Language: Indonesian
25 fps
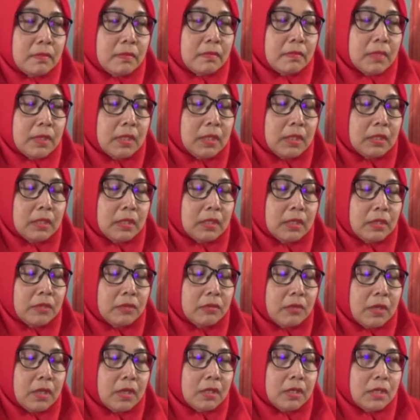balitanya
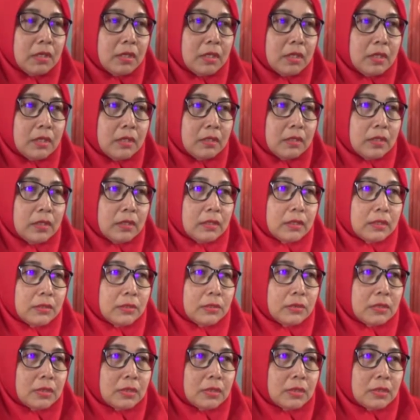itu ada yang datang tuh